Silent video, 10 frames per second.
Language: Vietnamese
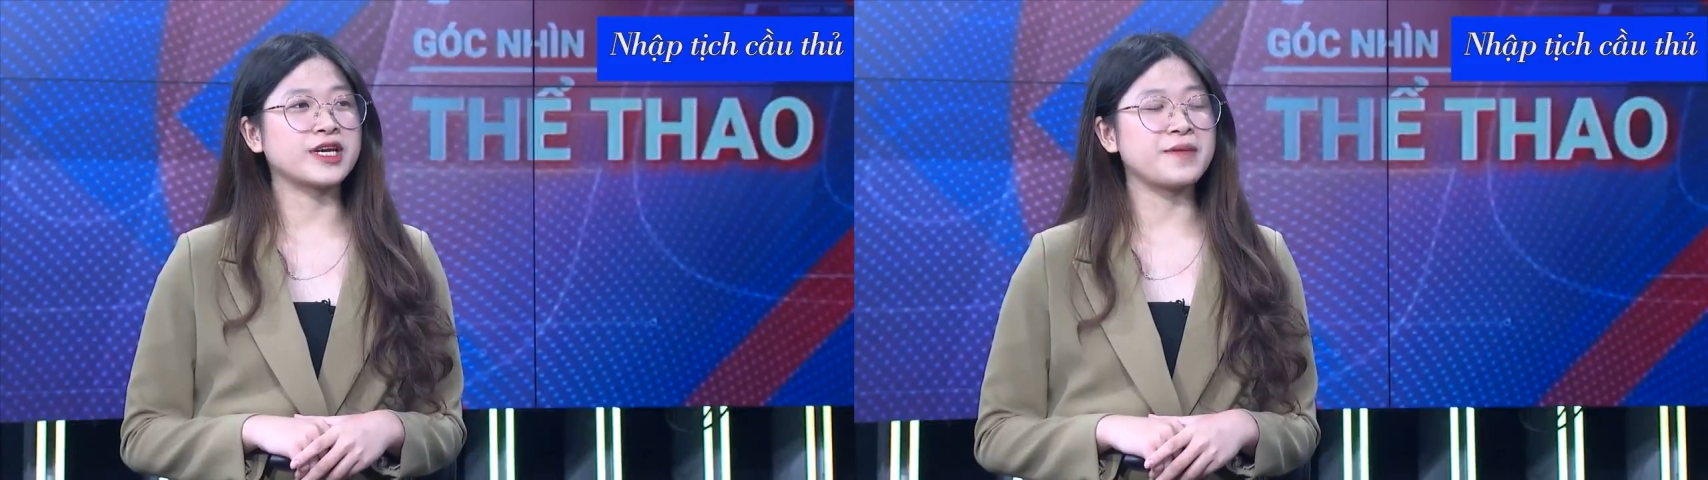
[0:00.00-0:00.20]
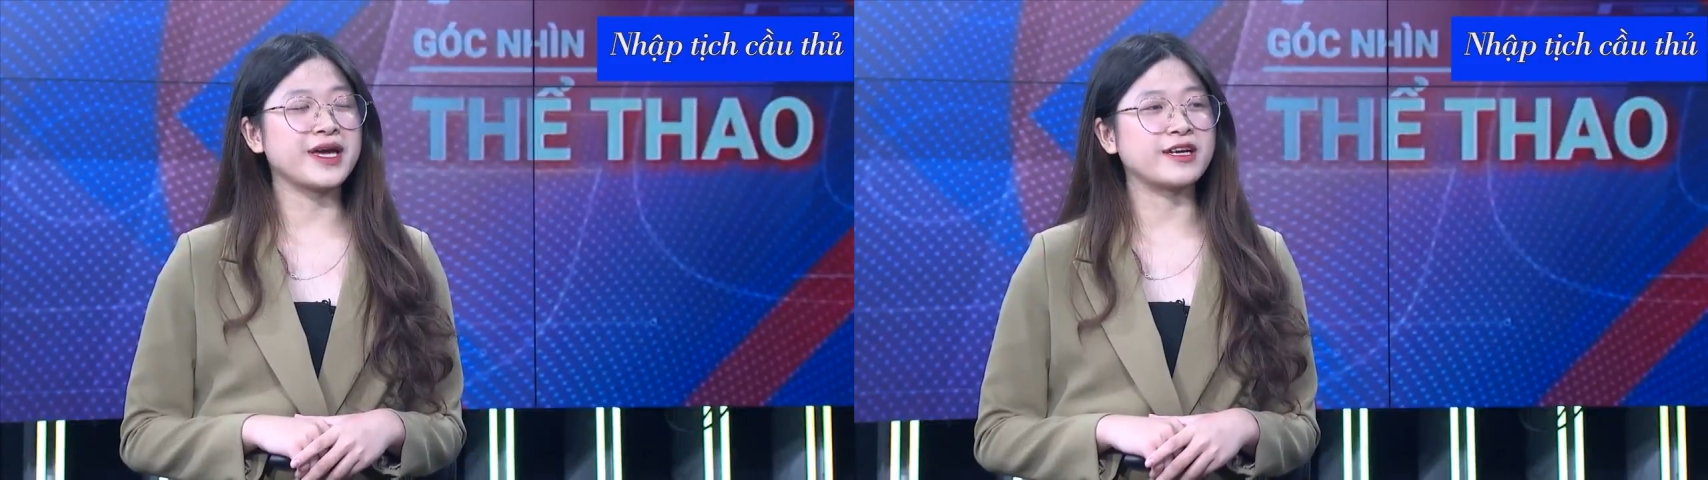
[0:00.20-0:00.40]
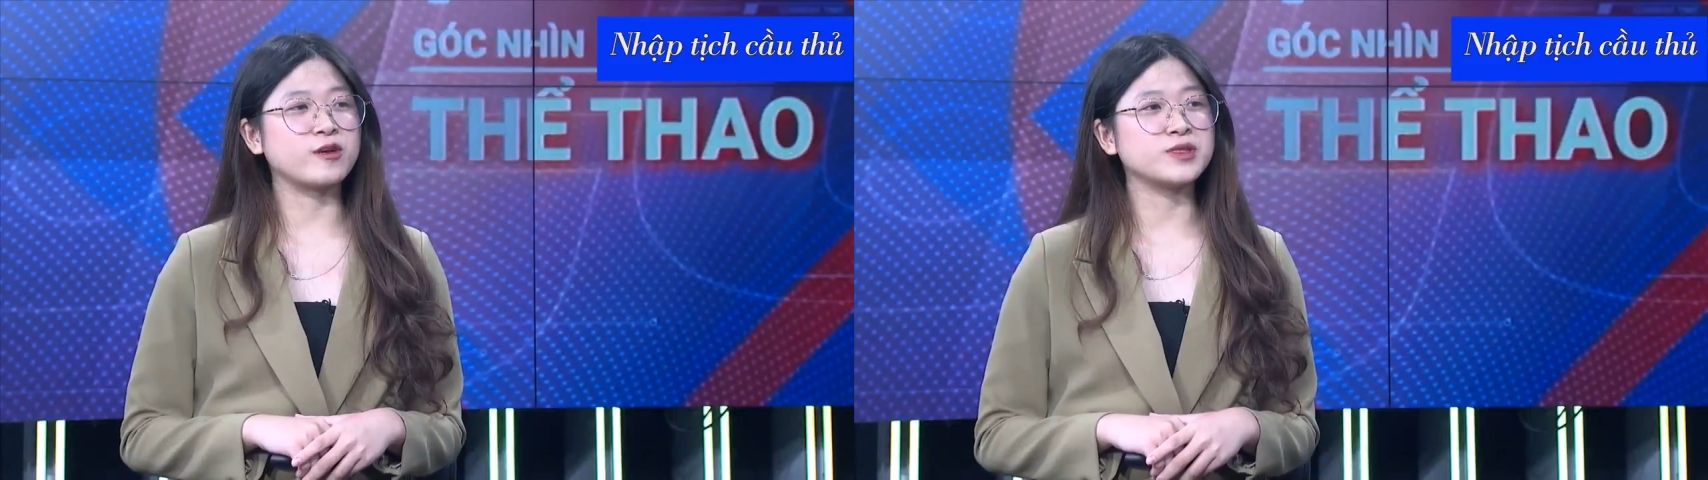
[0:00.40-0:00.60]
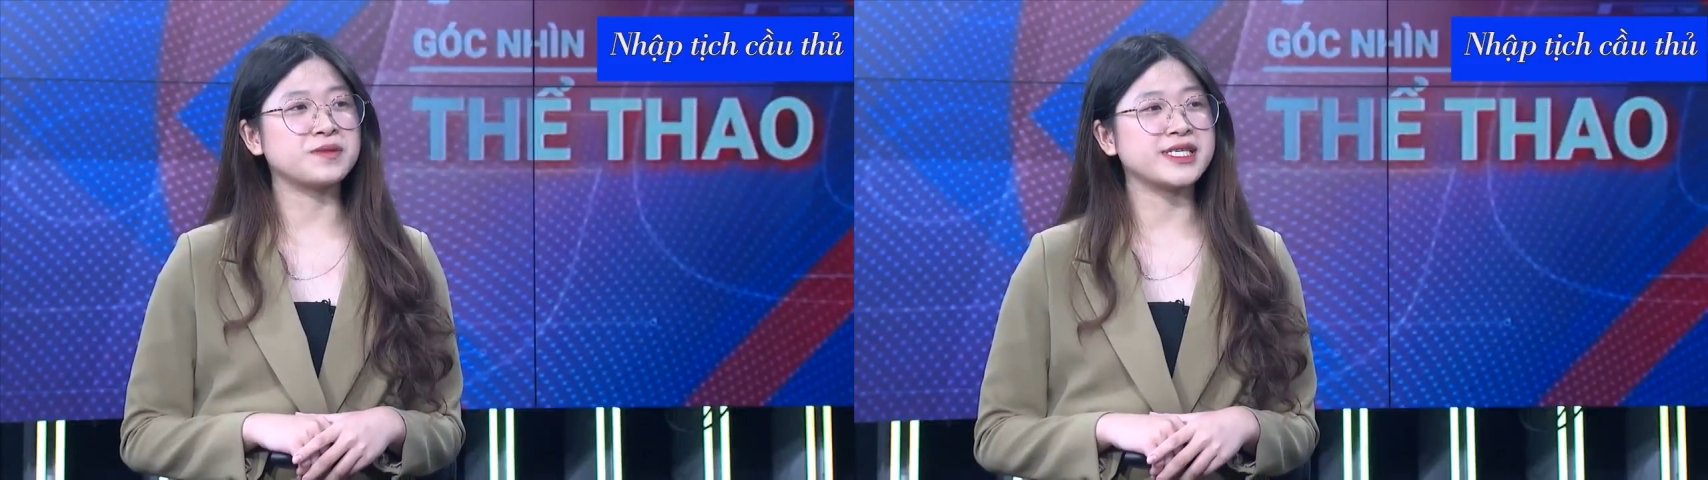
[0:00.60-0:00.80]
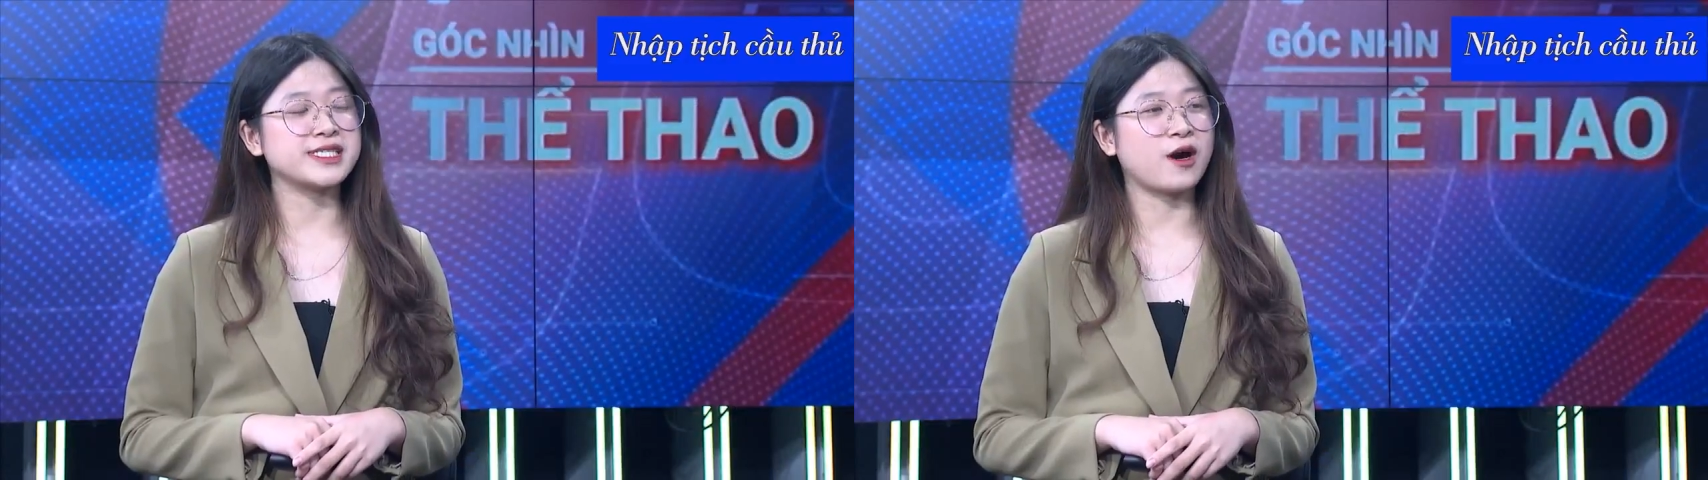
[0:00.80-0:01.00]
World Cup
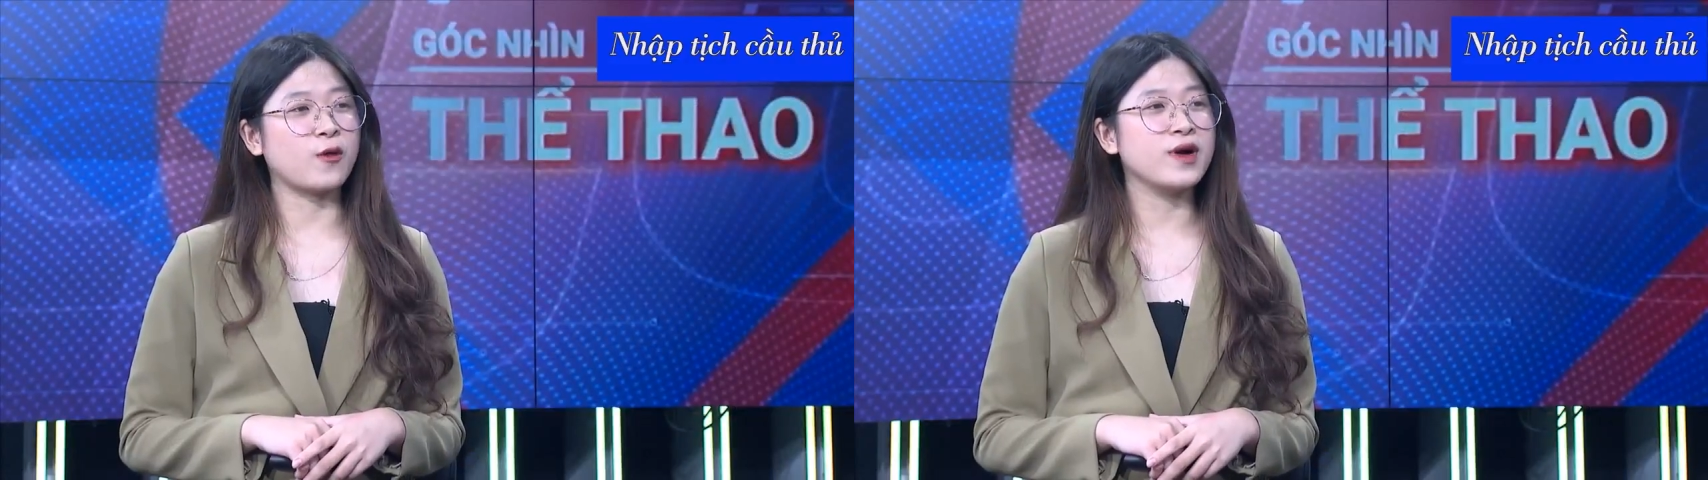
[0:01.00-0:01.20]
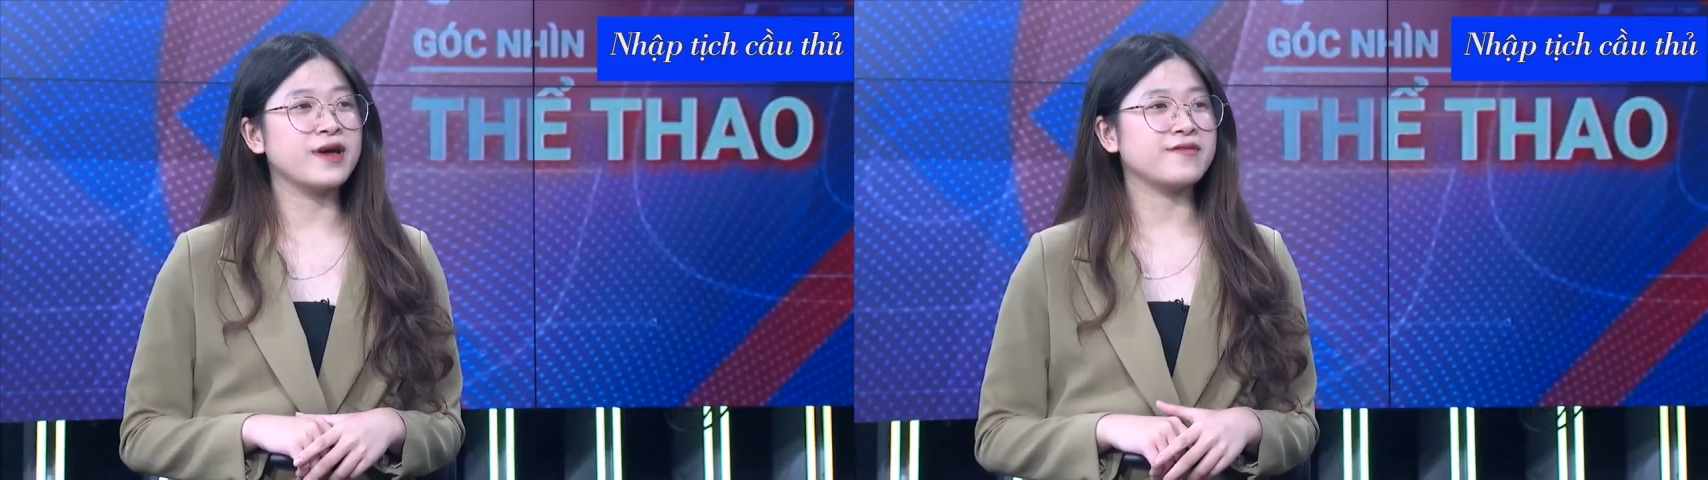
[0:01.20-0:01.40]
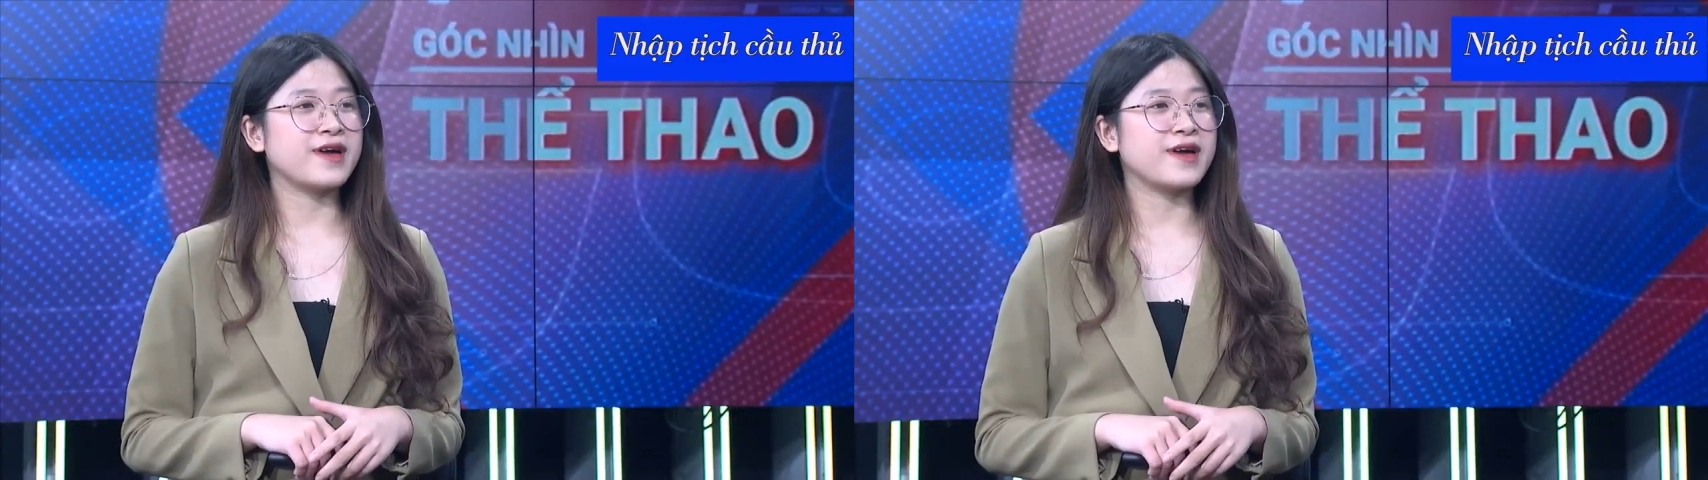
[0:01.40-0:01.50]
2026